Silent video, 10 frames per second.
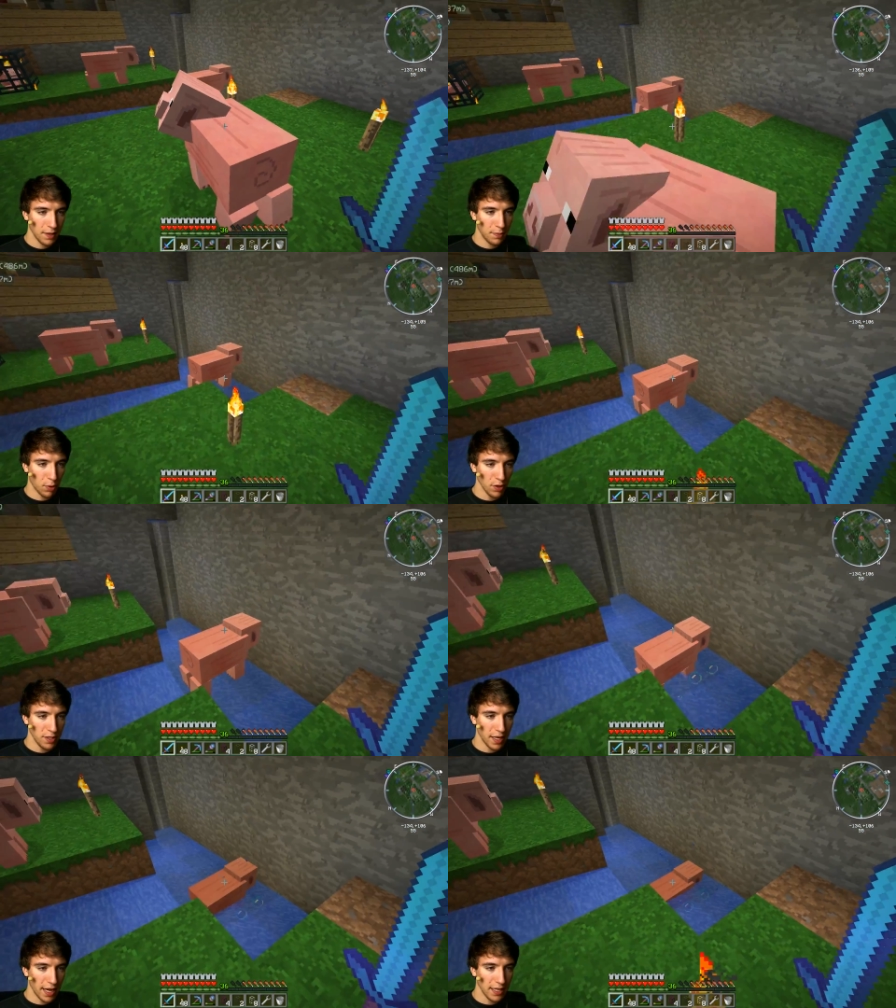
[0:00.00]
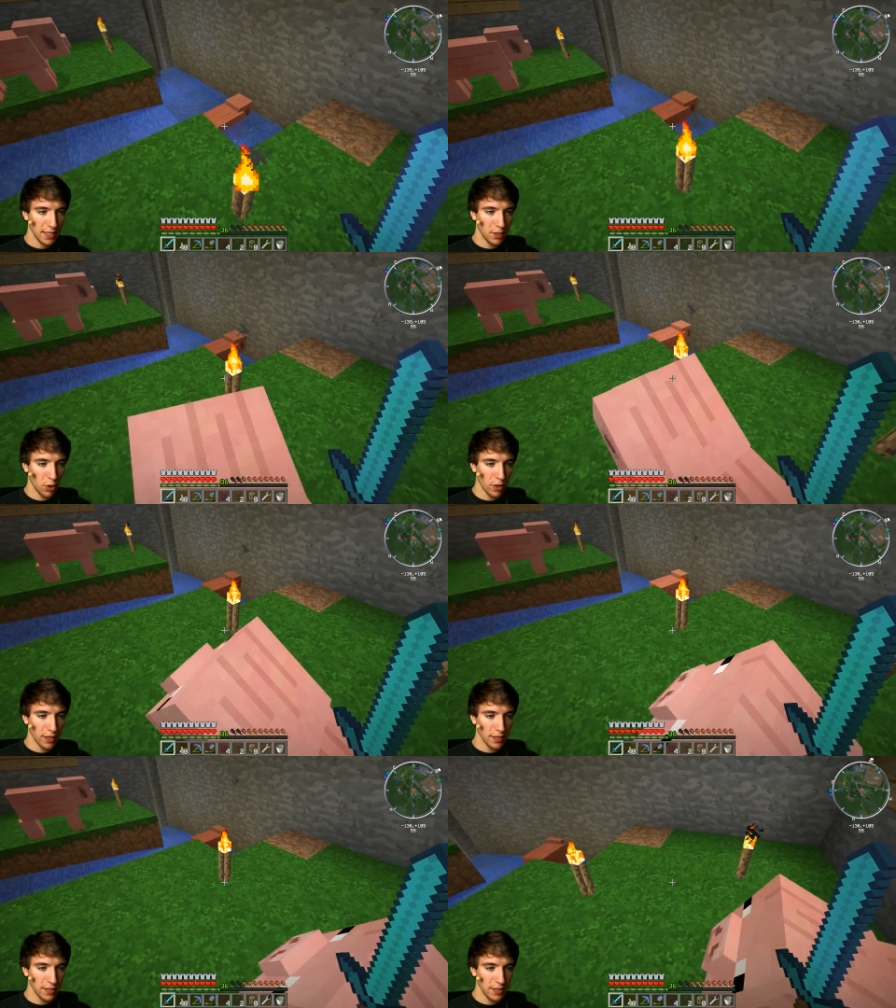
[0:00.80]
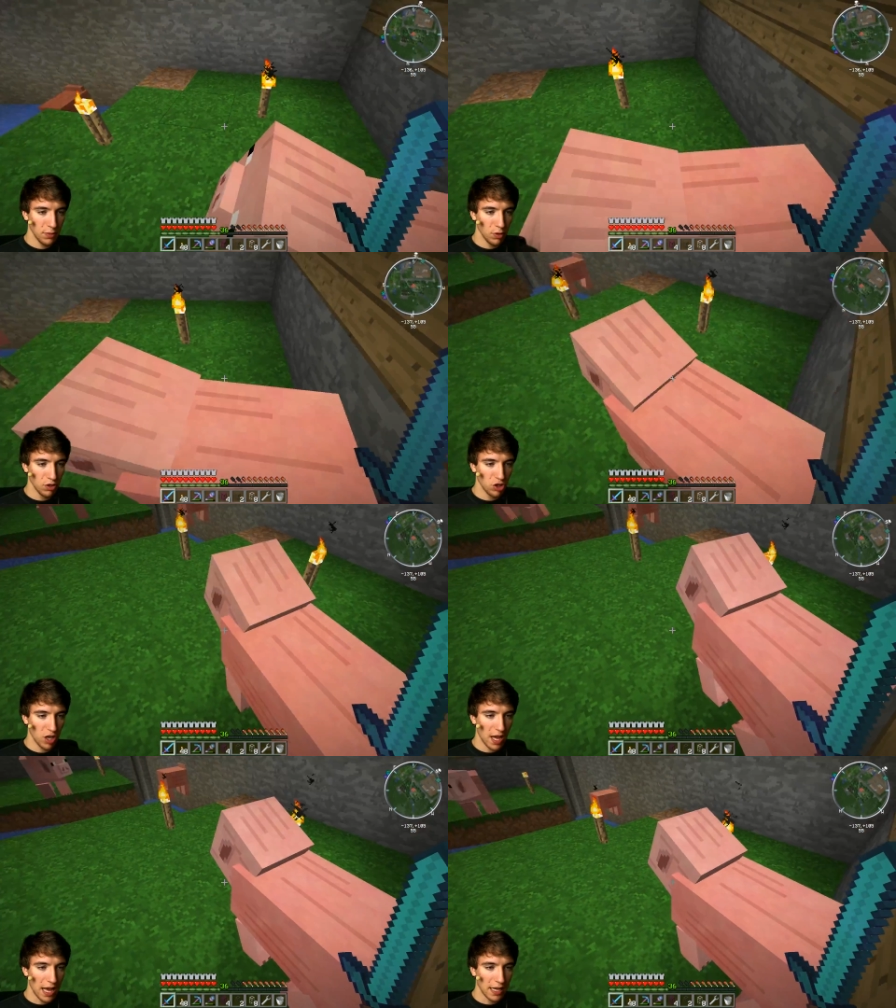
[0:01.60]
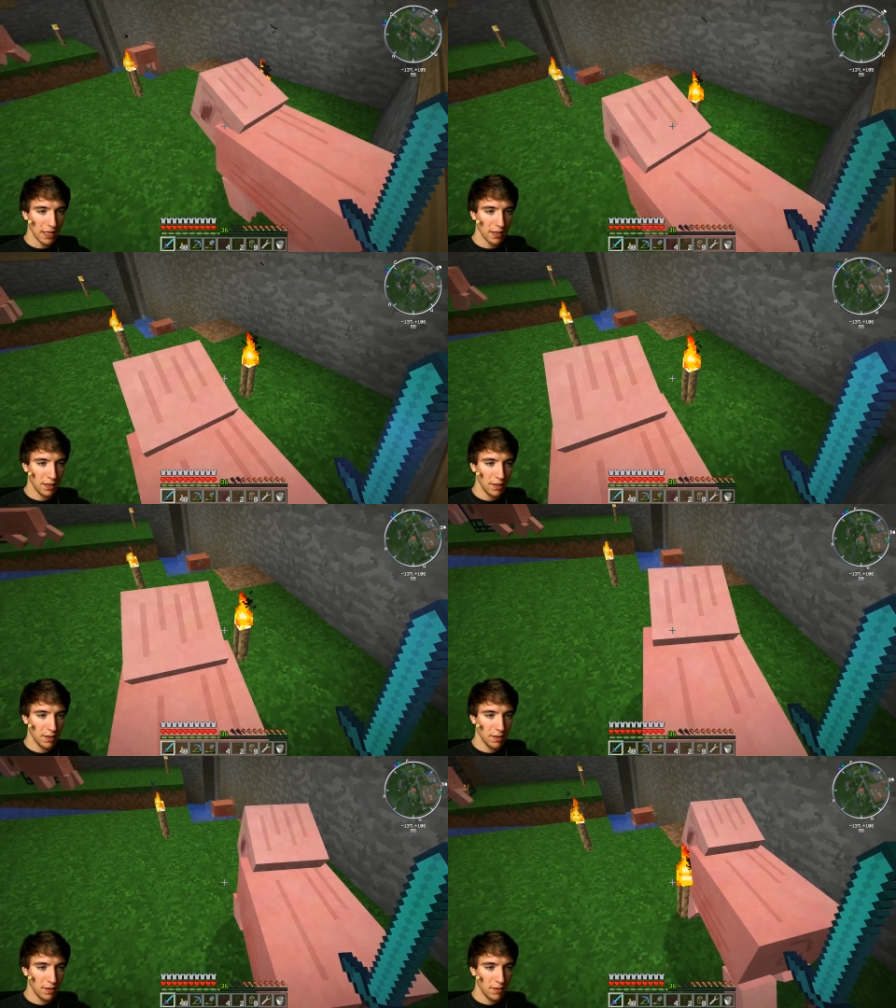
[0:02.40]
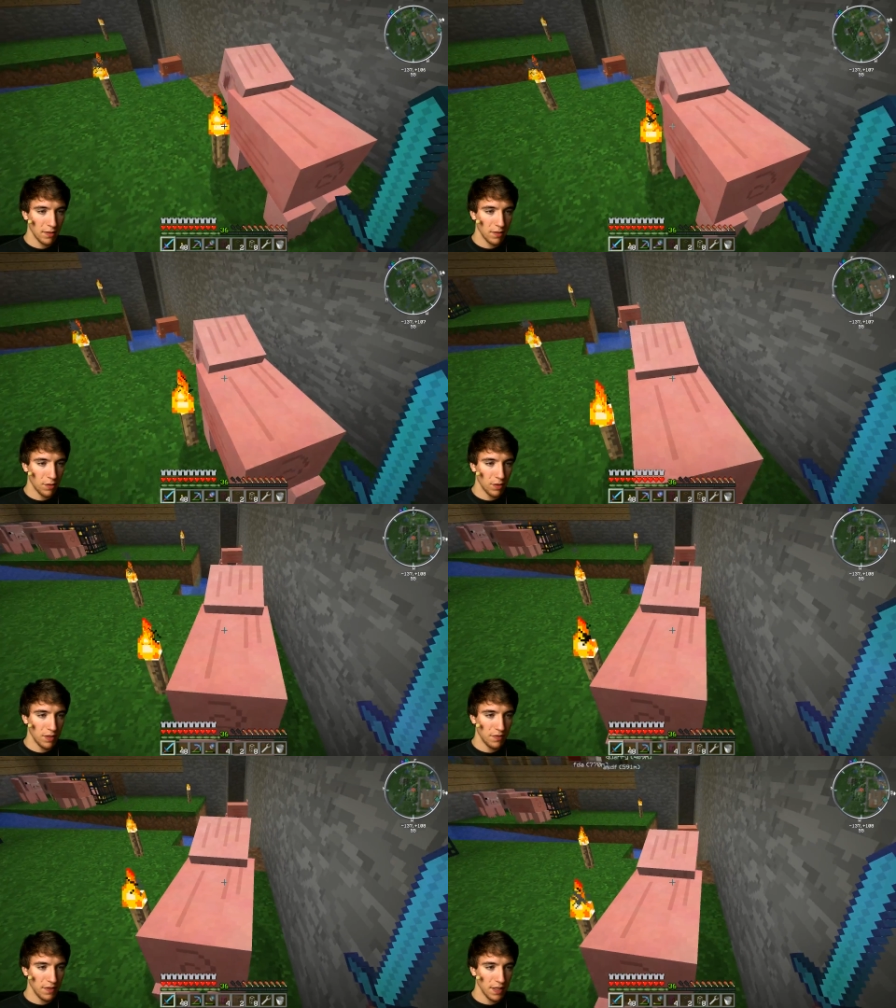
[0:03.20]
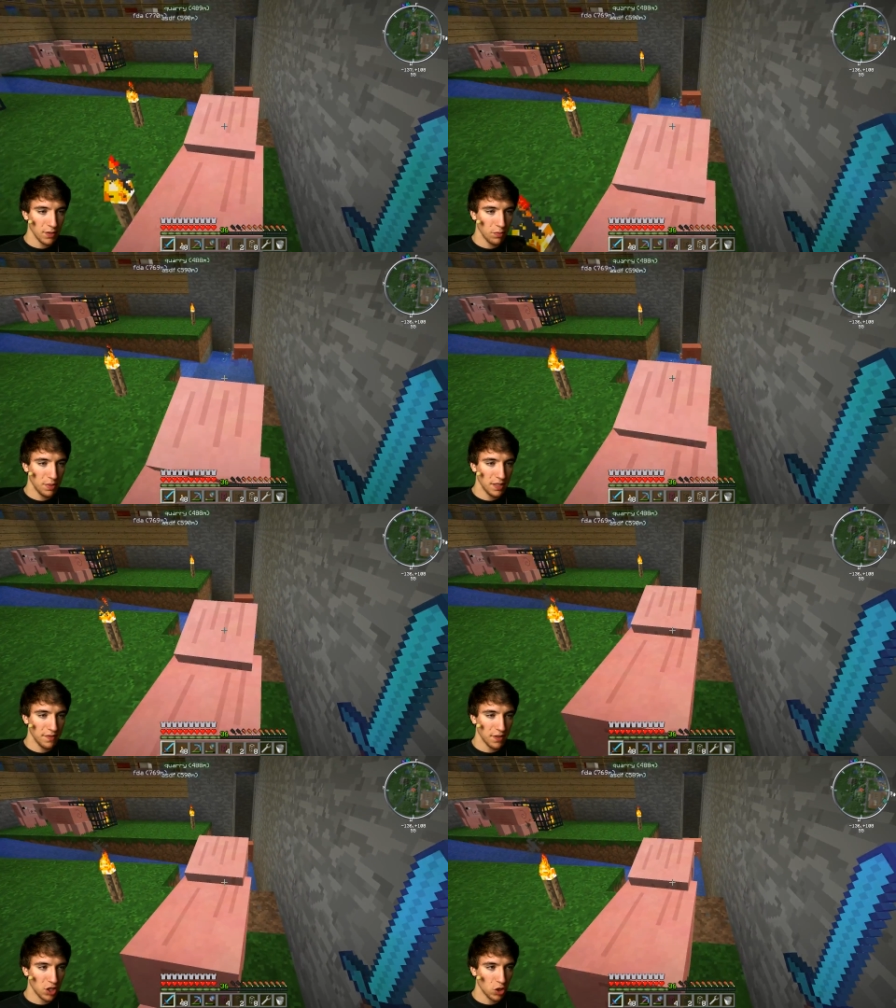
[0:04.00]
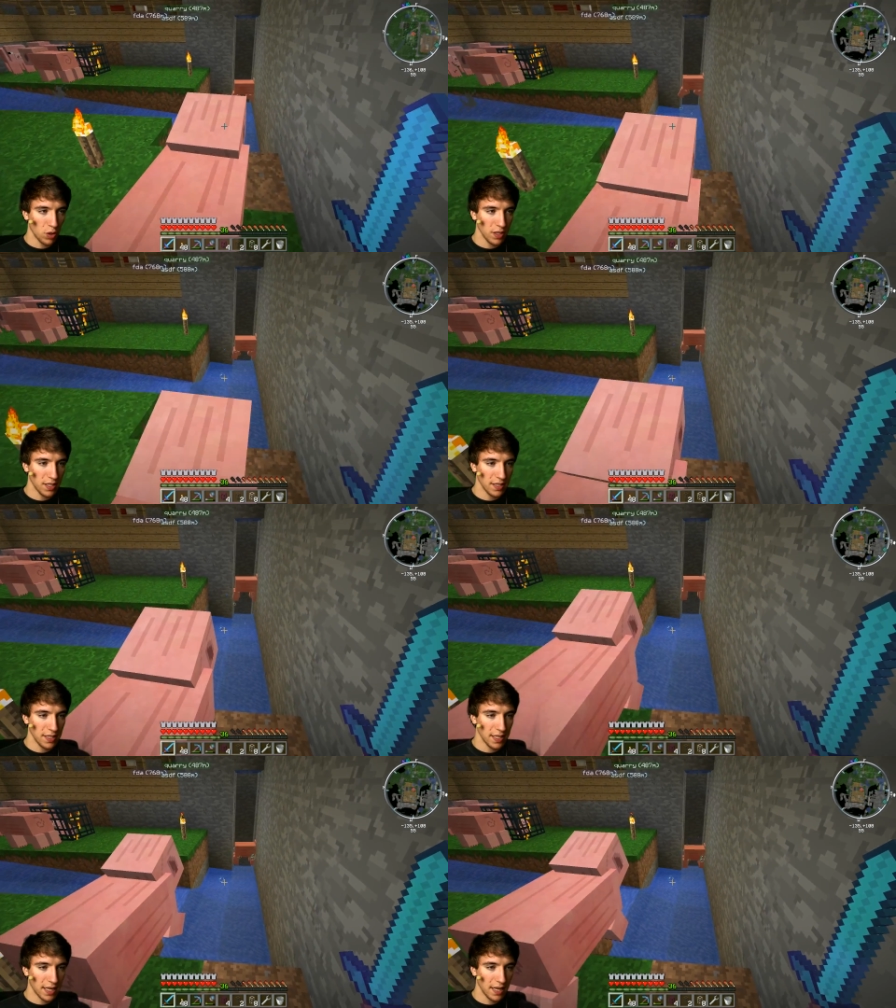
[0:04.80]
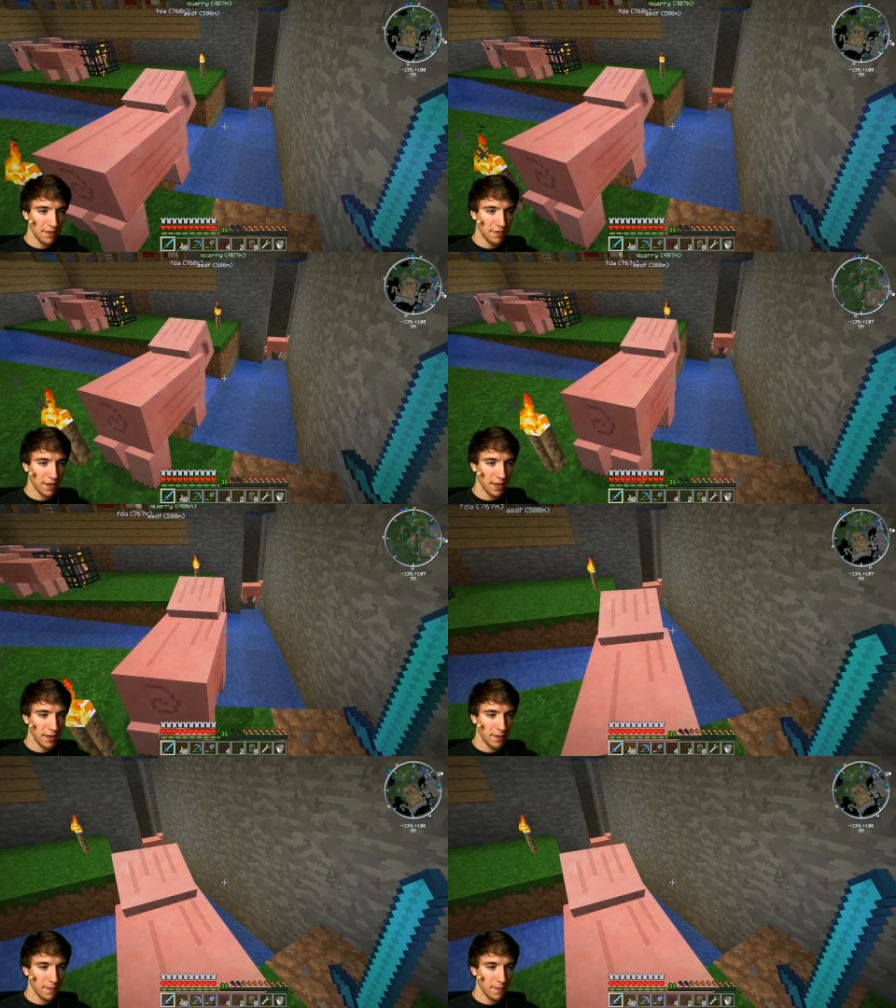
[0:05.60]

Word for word: Ich bräuchte hier eigentlich Turtles, die nur schlagen. Und die Viecher so ein bisschen verscheuchen, dass sie hier reinfallen.